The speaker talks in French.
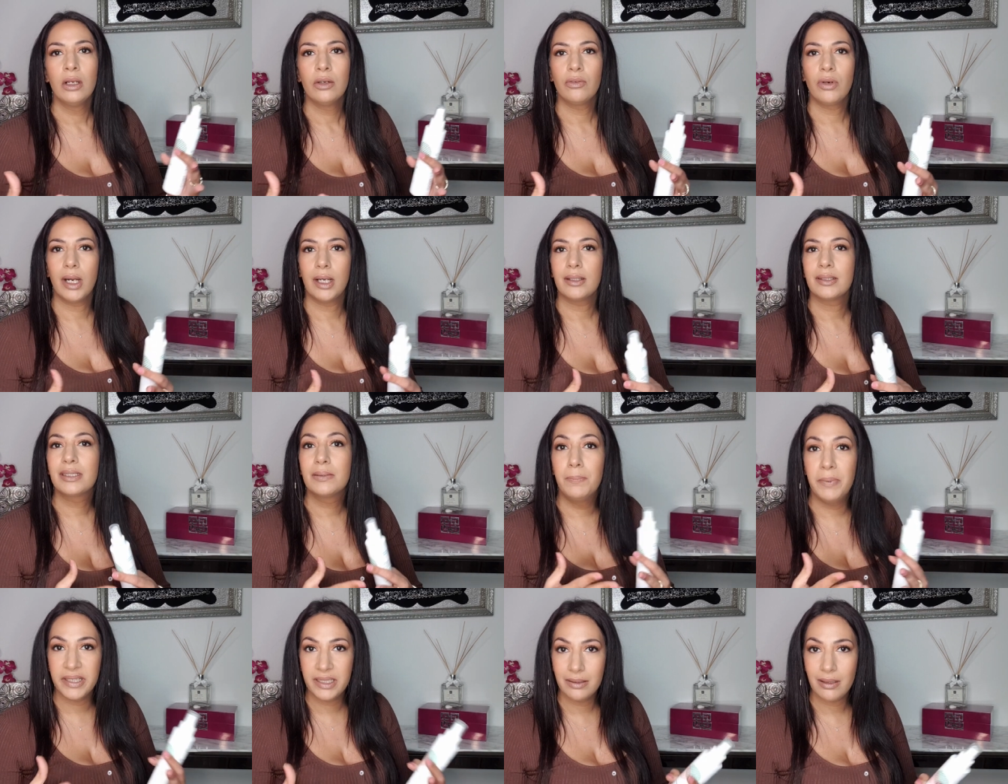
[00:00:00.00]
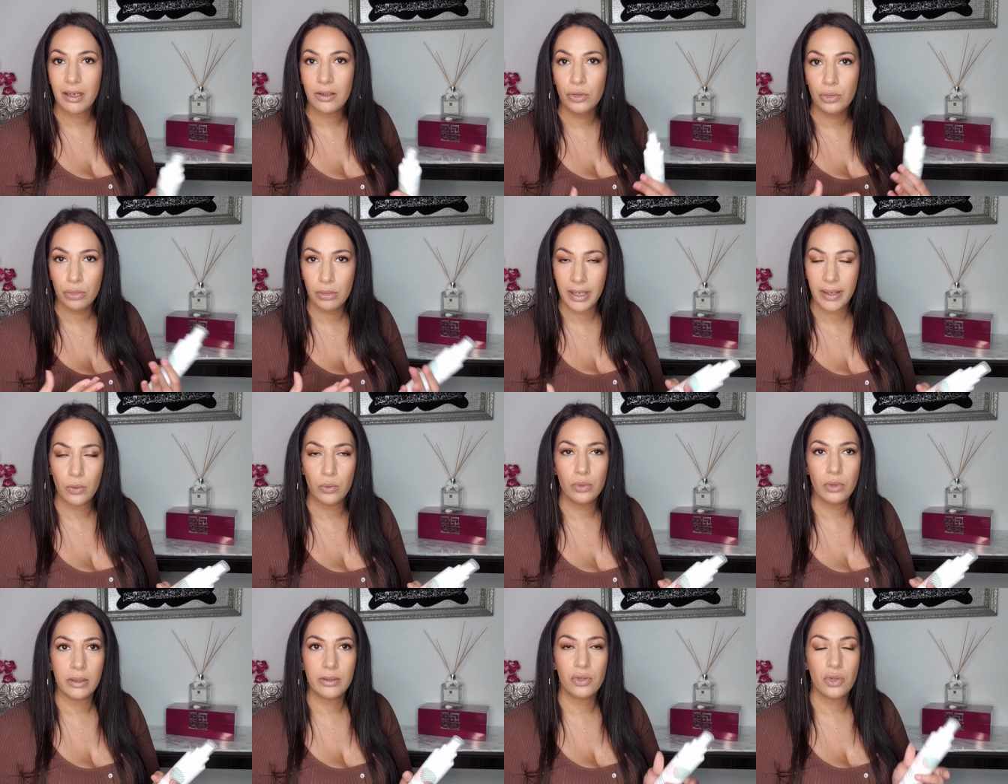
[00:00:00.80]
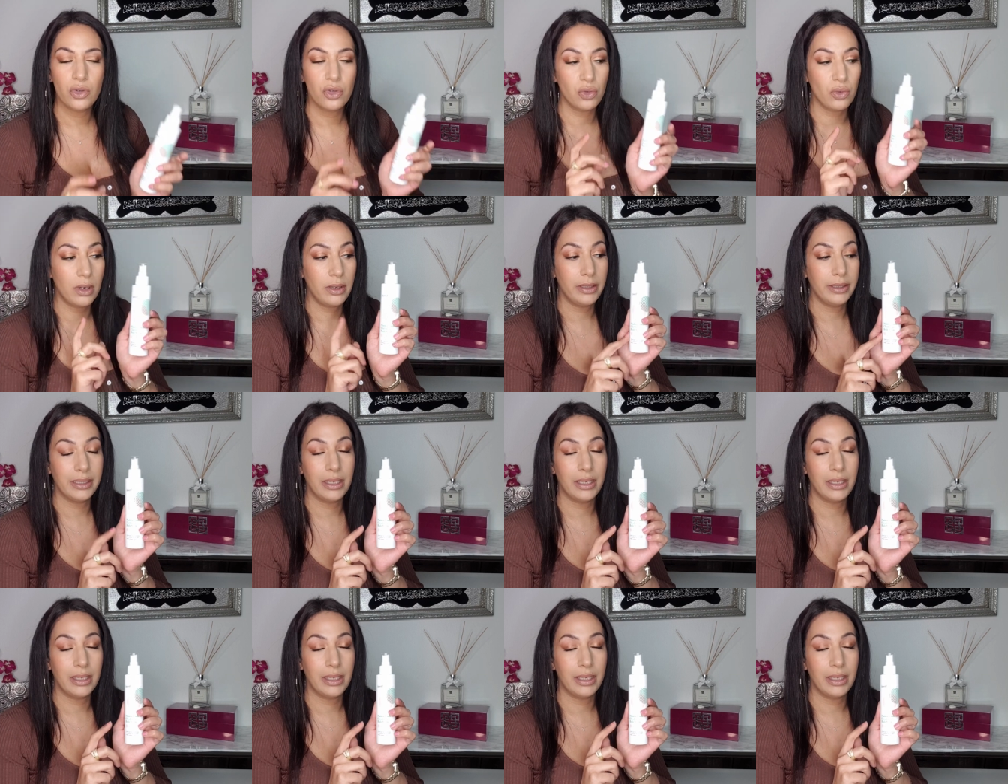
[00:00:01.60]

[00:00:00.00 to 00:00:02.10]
voilà, spectaculaire ou quoi que ce soit.